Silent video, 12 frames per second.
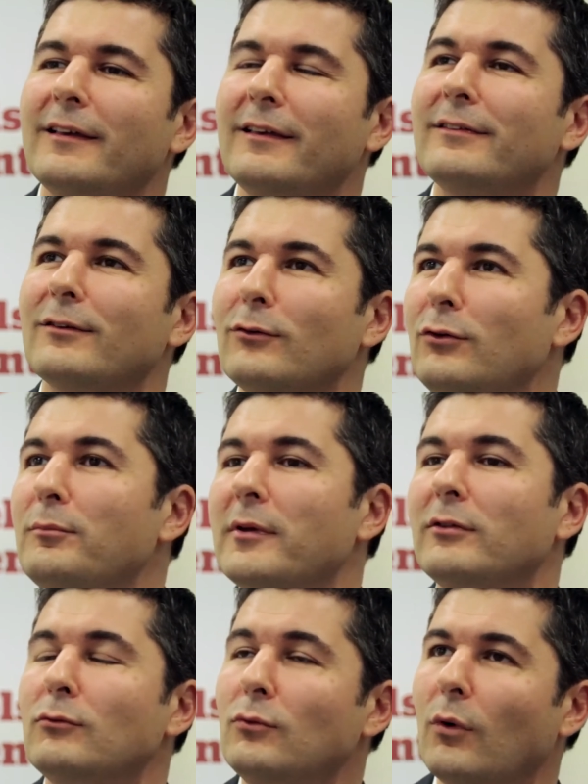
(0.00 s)
qui s'est occupée
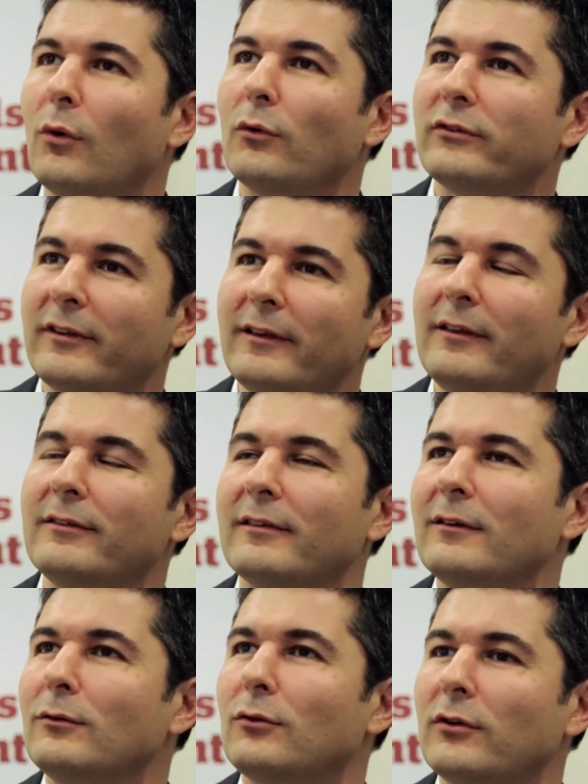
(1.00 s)
de nous, on sait qui
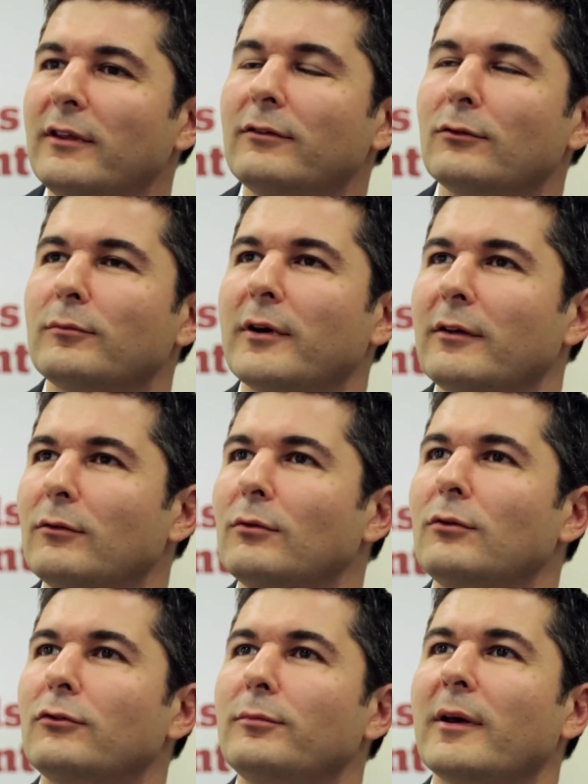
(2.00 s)
c'est, on connaît son
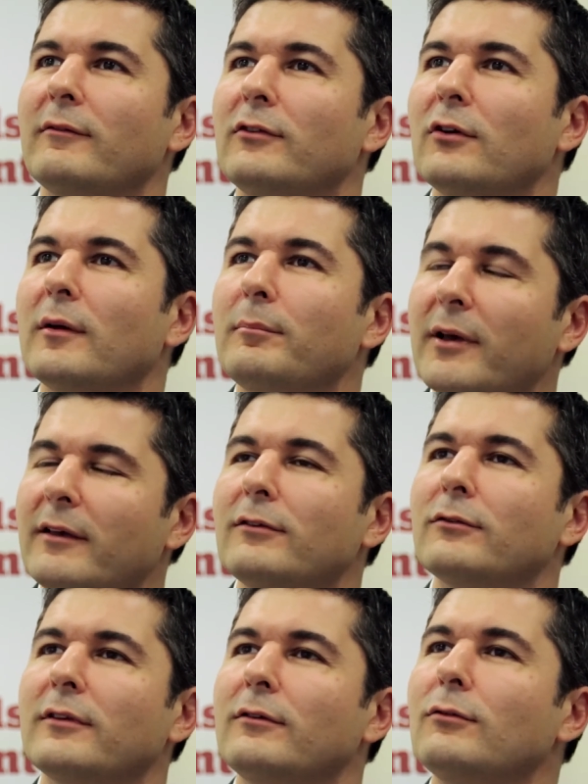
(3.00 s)
prénom, le superviseur est
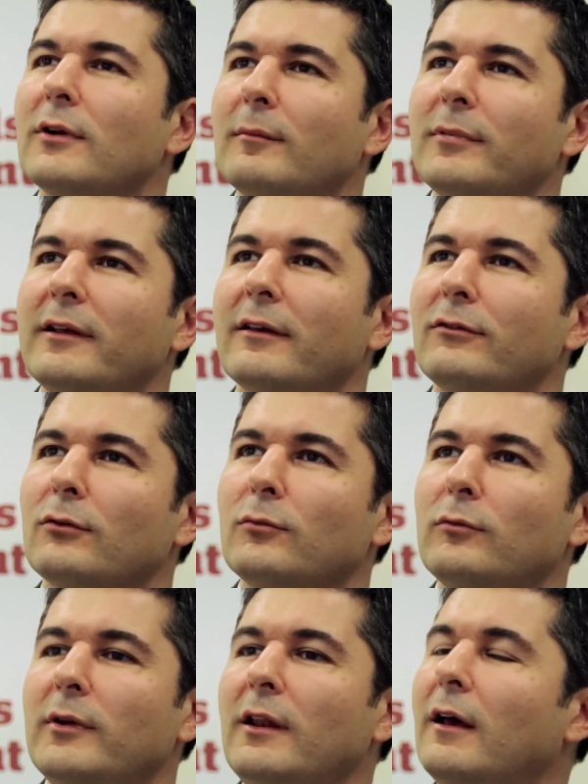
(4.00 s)
présenté sur l'application
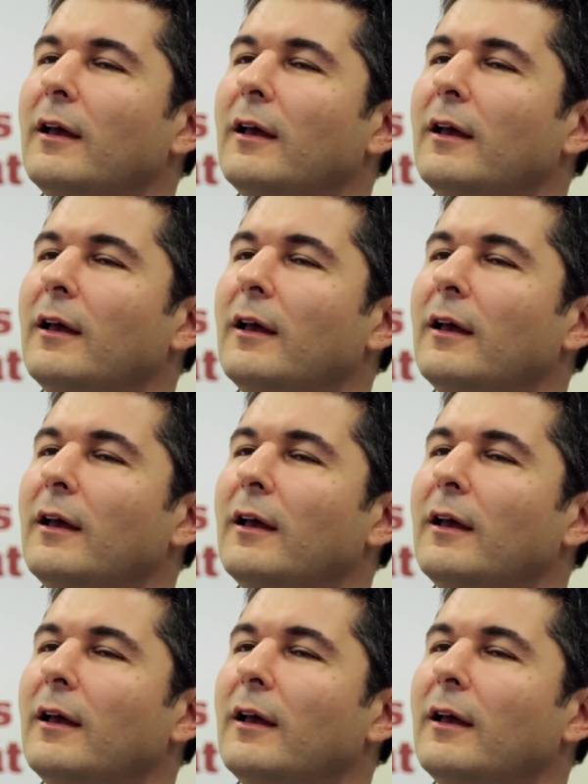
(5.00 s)
mobile